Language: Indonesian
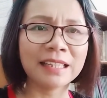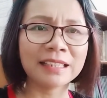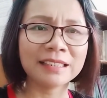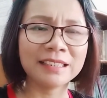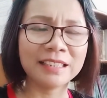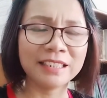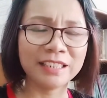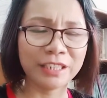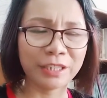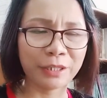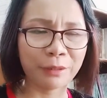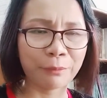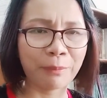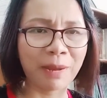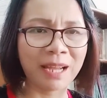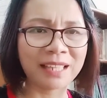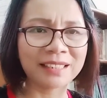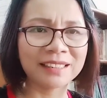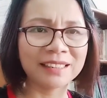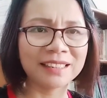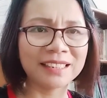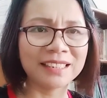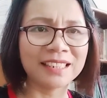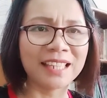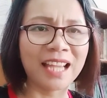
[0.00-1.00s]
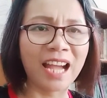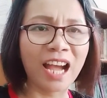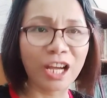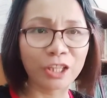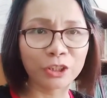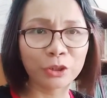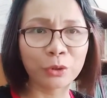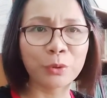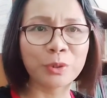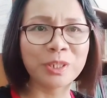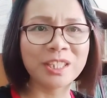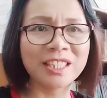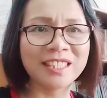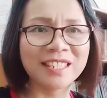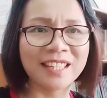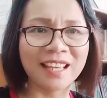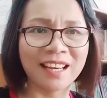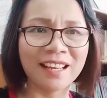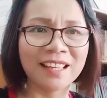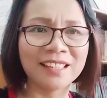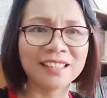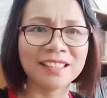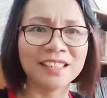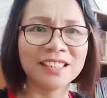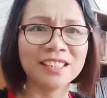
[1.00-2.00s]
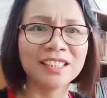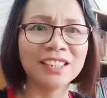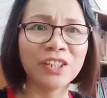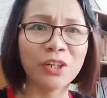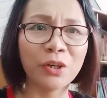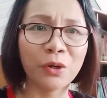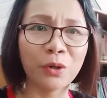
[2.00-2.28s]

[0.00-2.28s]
dinikmati atau dijalani